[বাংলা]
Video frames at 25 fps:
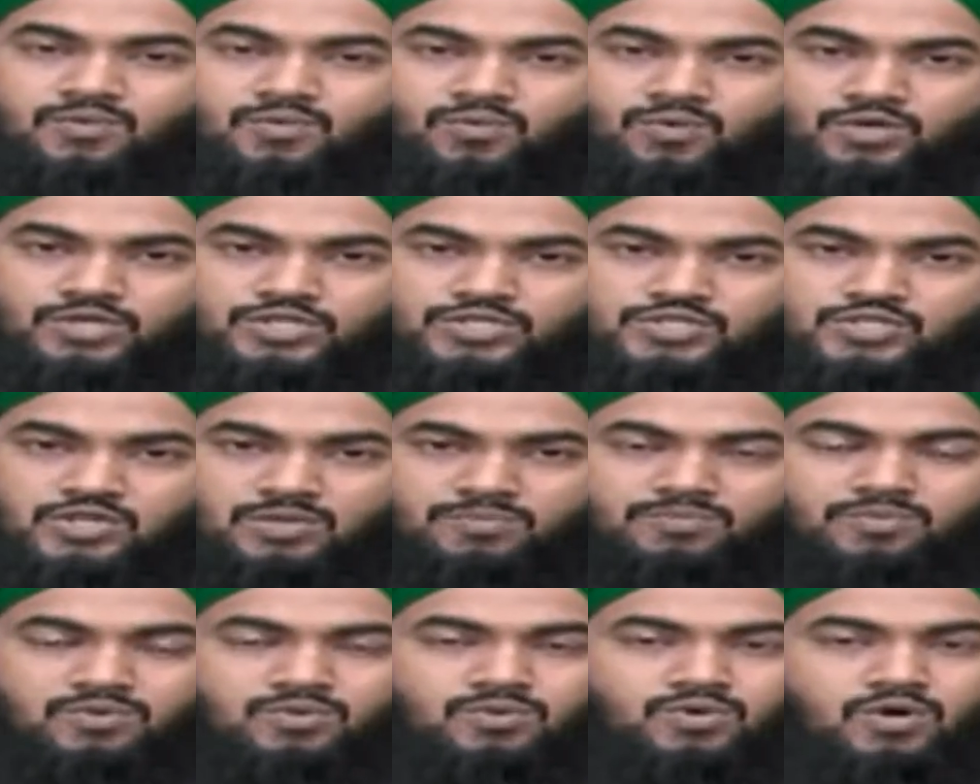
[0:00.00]
ওই
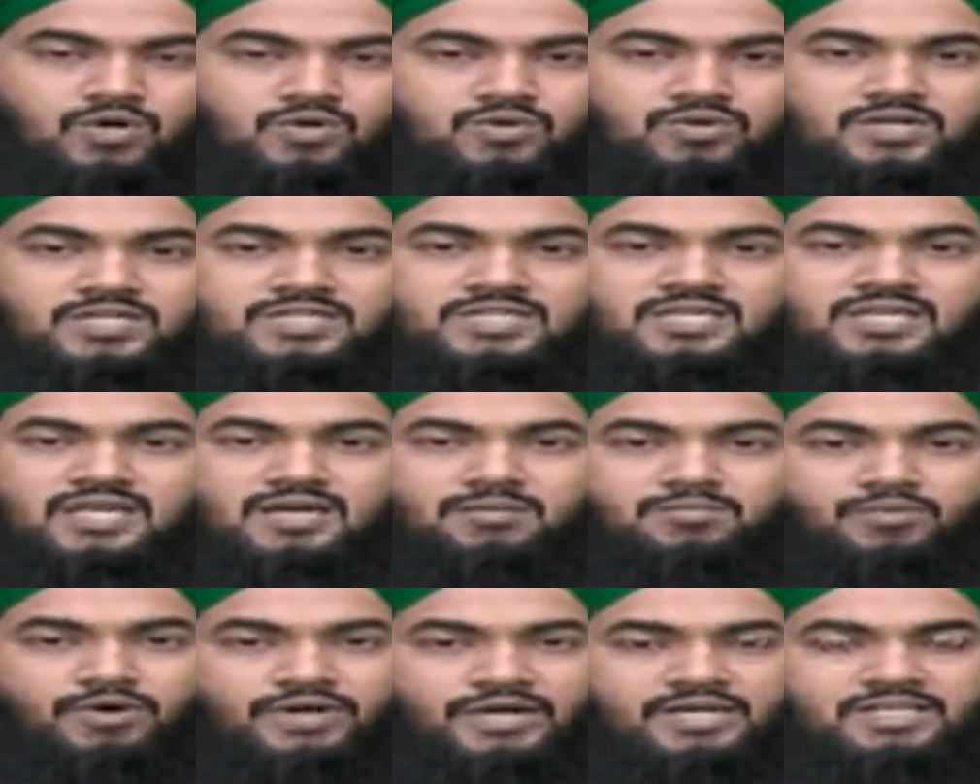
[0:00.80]
সব ঘটনা থেকে
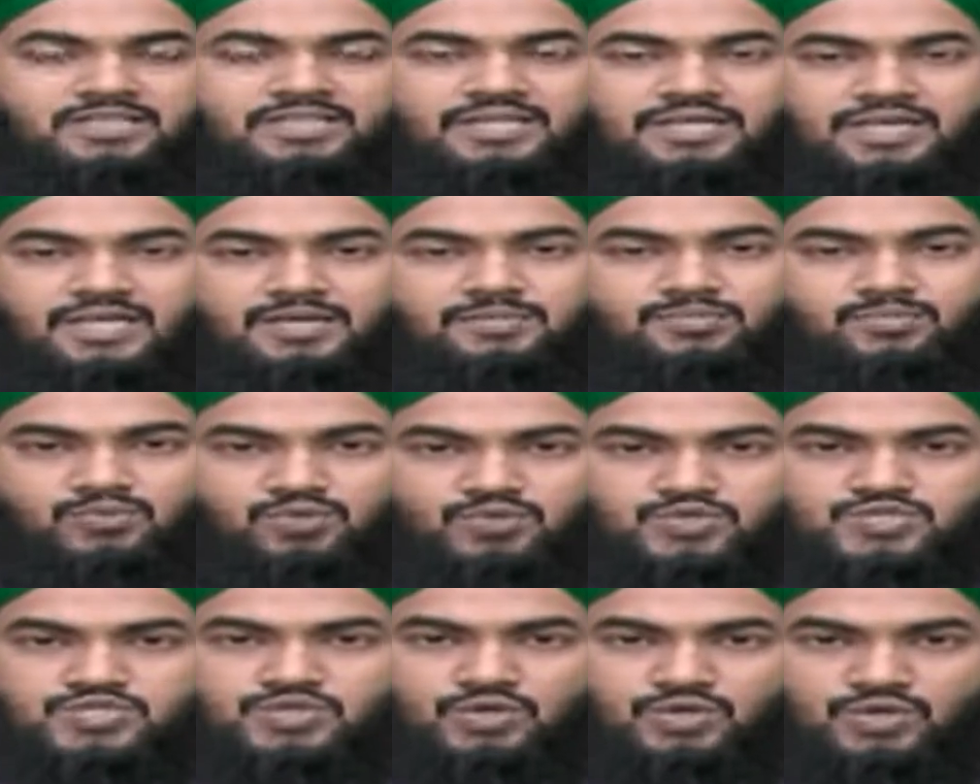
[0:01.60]
বয়ান থেকে
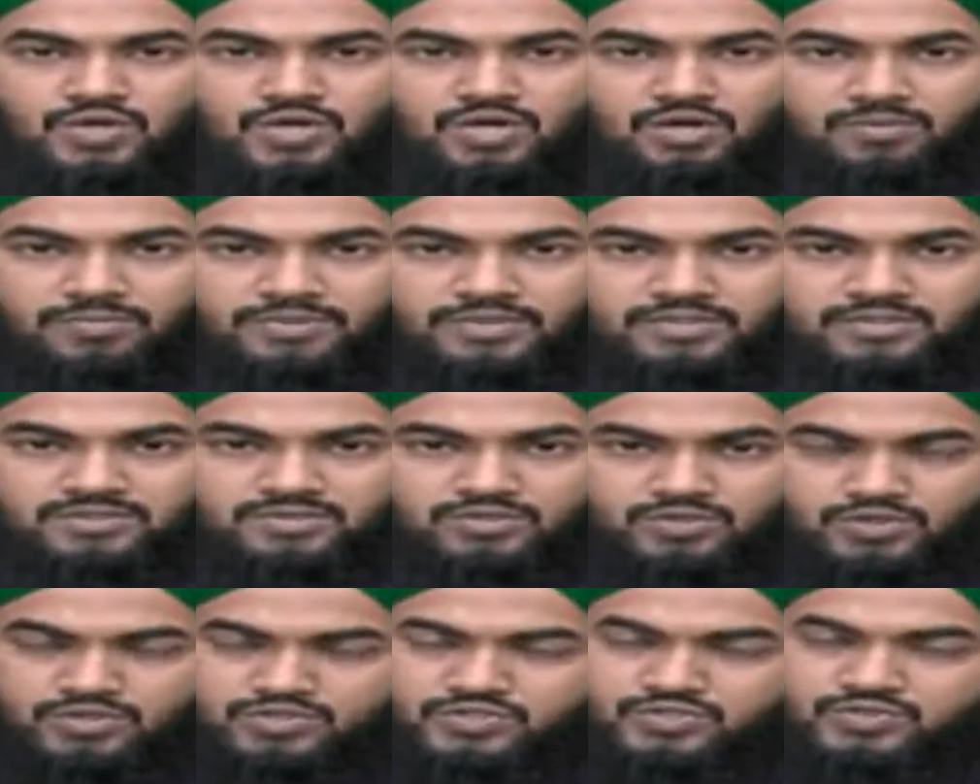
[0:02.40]
প্রশ্ন করা হবে
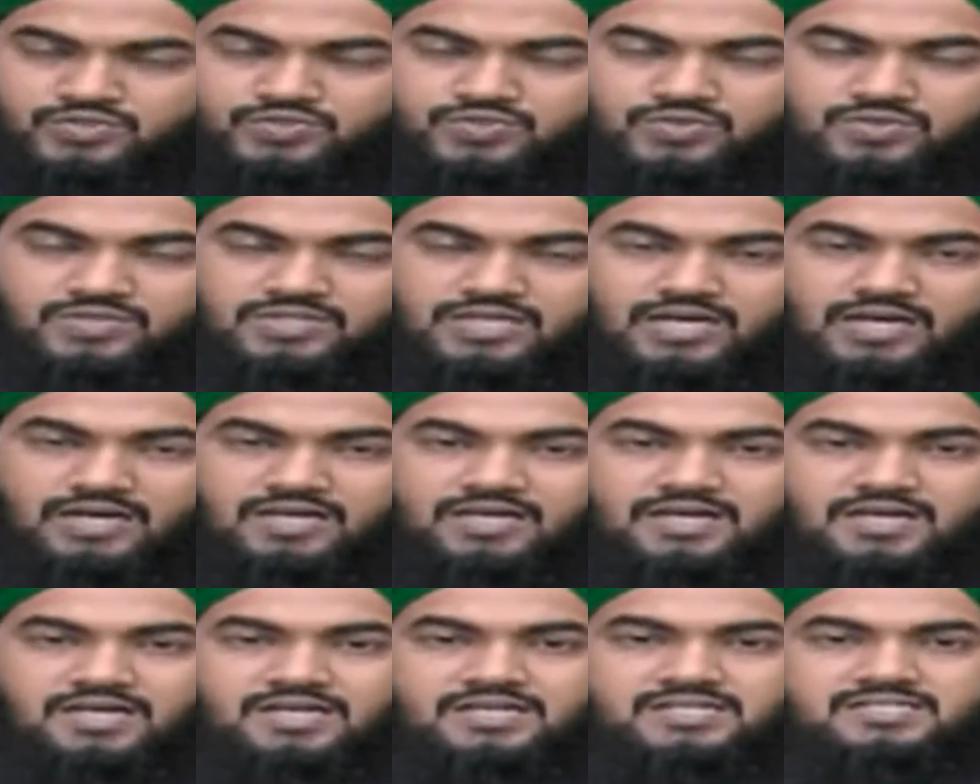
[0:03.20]
দর্শক শ্রোতা
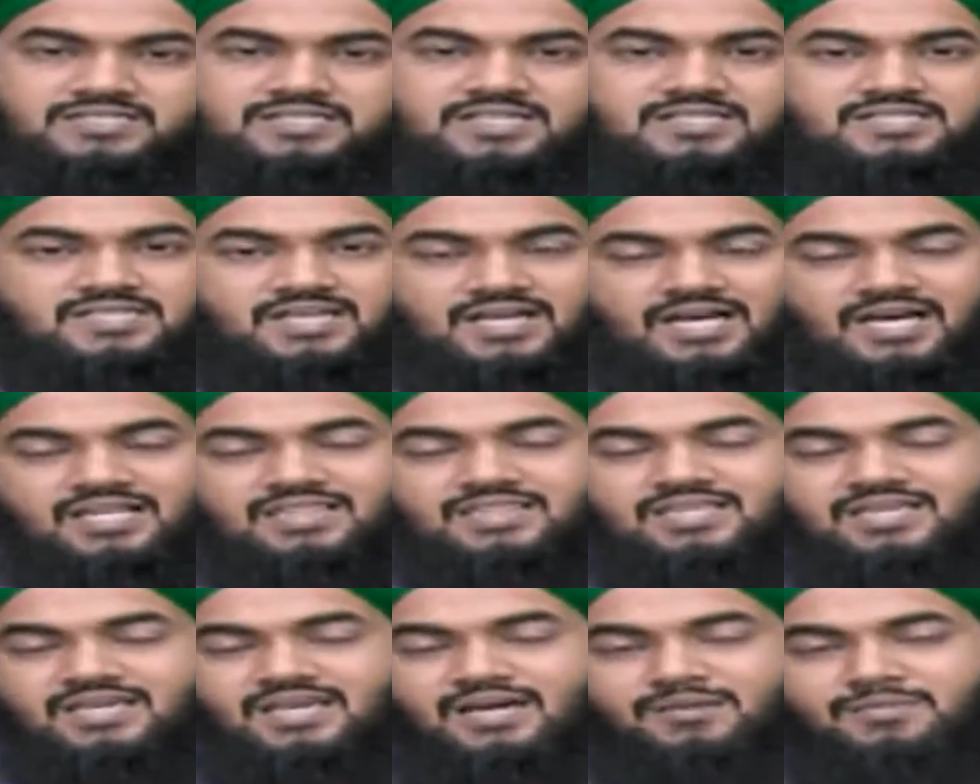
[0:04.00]
যে যেখান
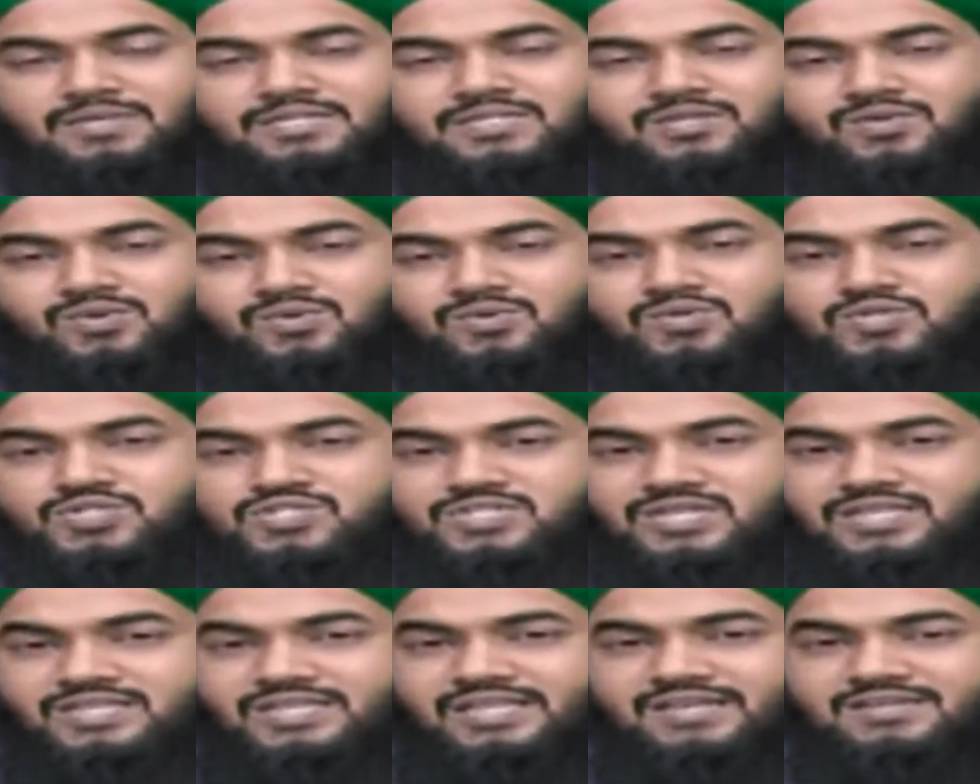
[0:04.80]
থেকে আমাদের
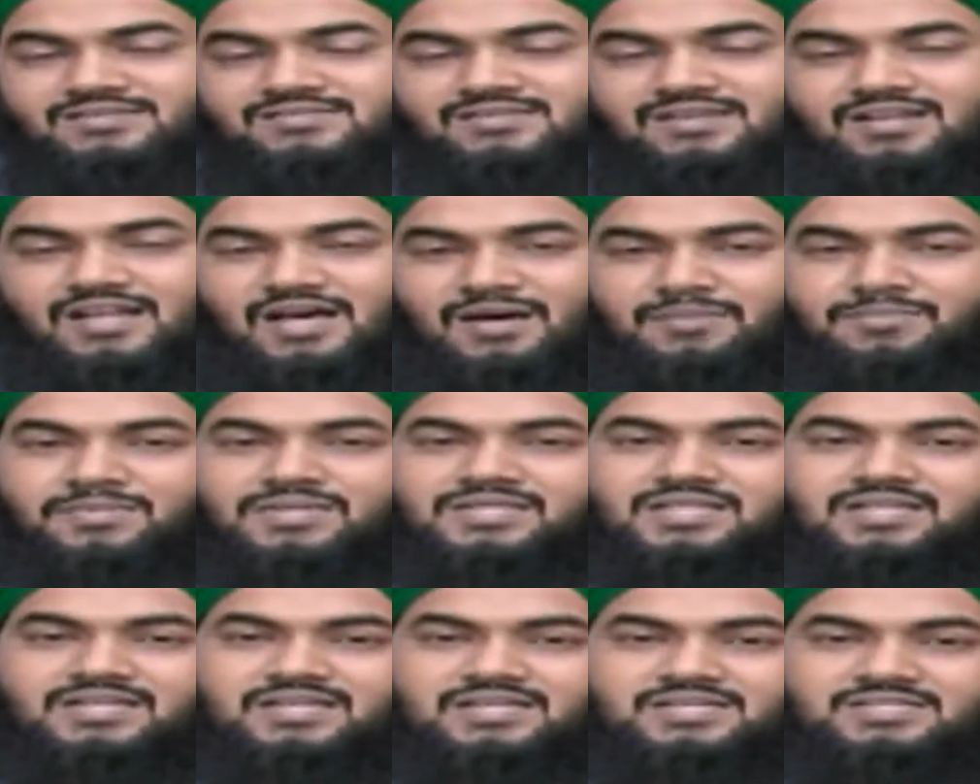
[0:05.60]
অনুষ্ঠান দেখছেন
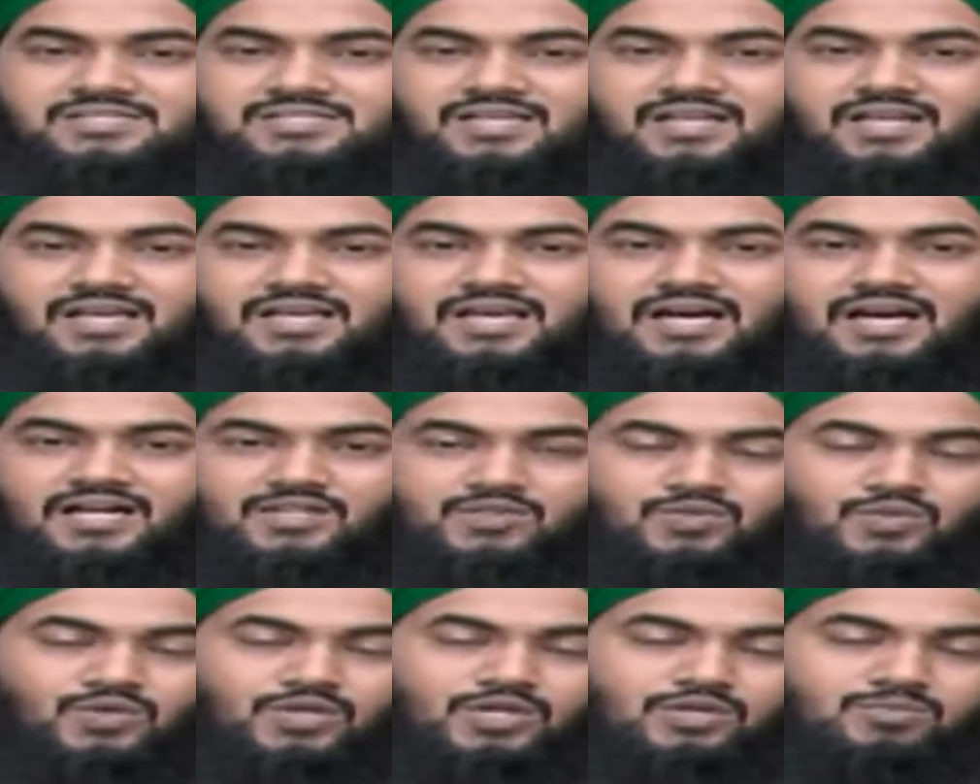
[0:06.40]
আপনাদেরকে জানাই
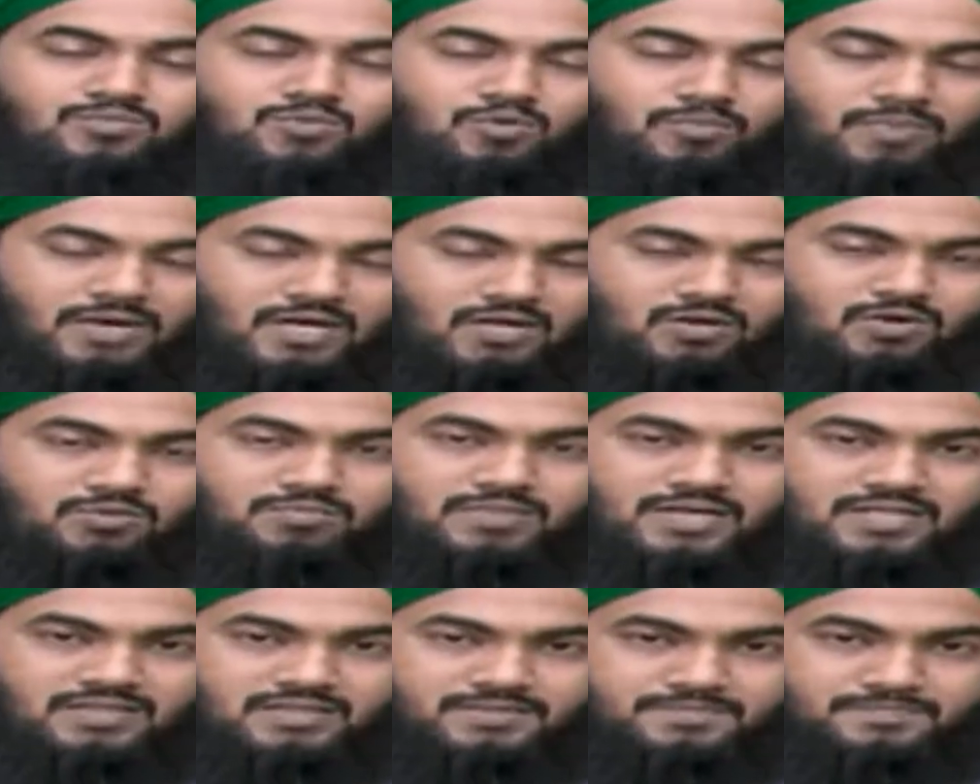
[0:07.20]
আন্তরিক
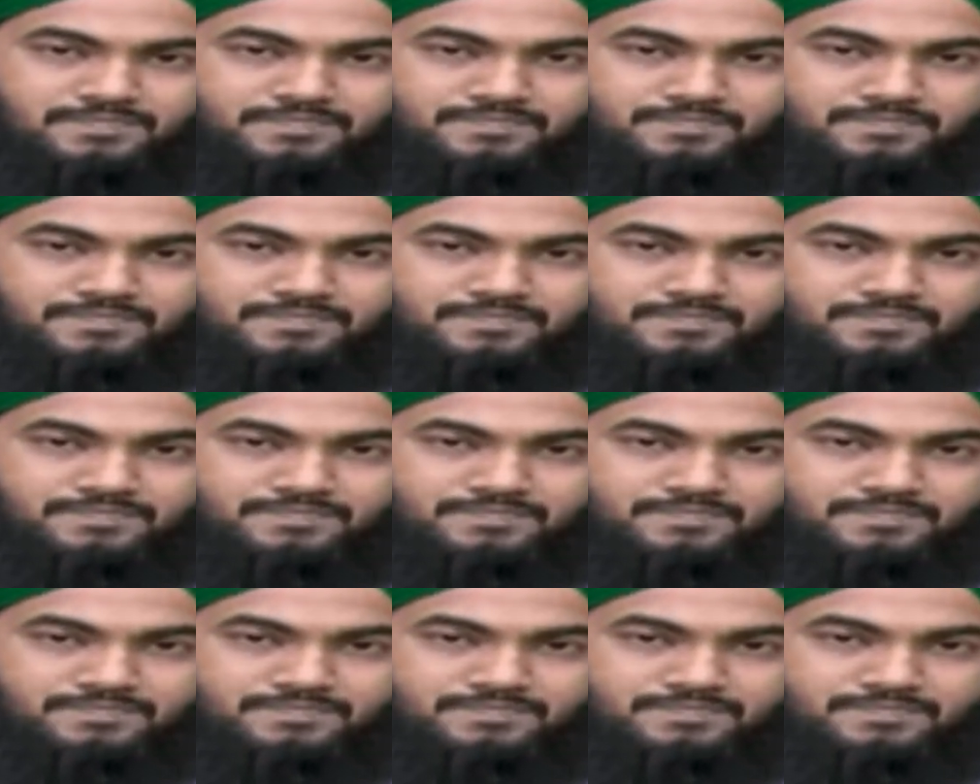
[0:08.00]
মোবারকবাদ